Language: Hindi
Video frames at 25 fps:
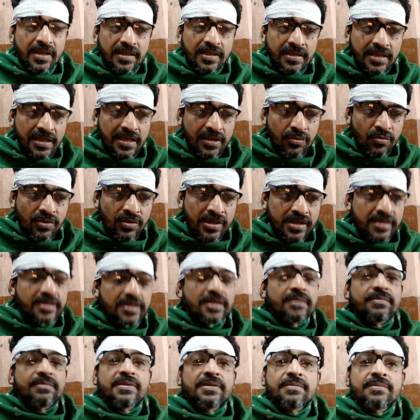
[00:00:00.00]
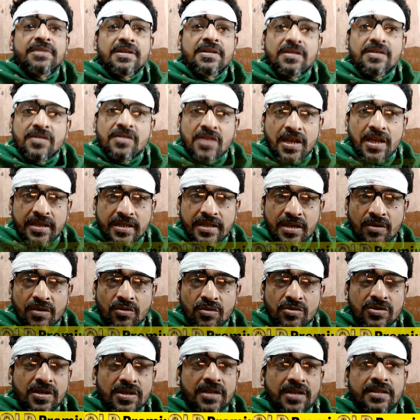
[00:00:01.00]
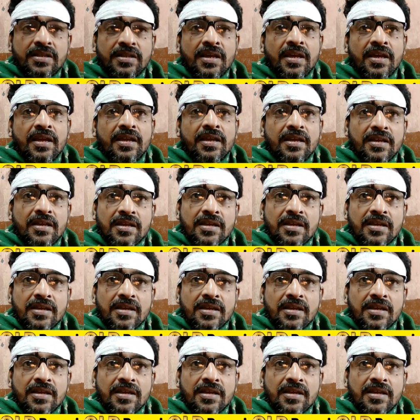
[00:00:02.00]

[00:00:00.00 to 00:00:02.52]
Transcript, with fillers: देखिए विंटर में भी डायरिया हो सकता है